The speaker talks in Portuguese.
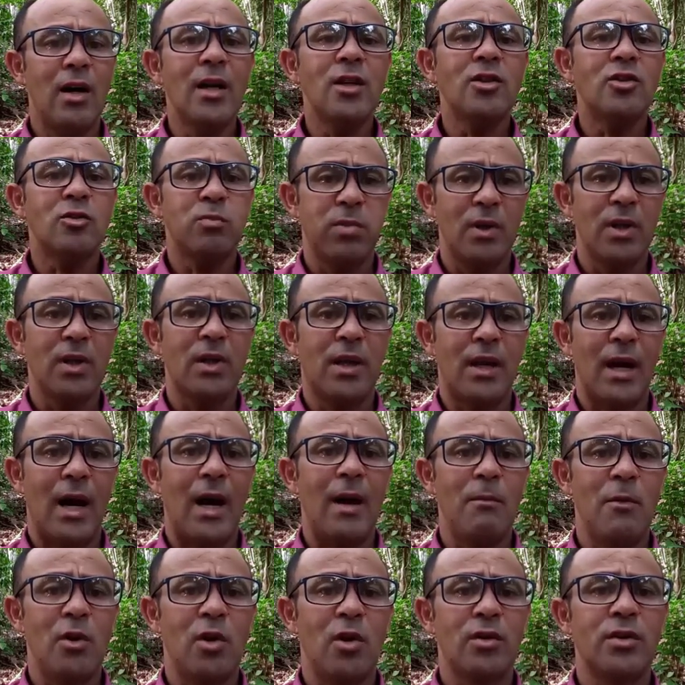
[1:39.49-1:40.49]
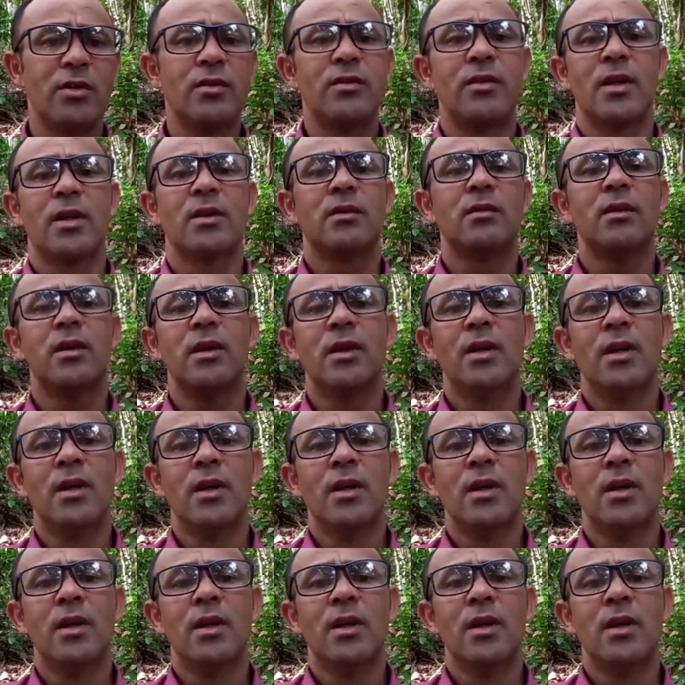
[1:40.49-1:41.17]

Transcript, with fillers: explicar, melhor dizendo,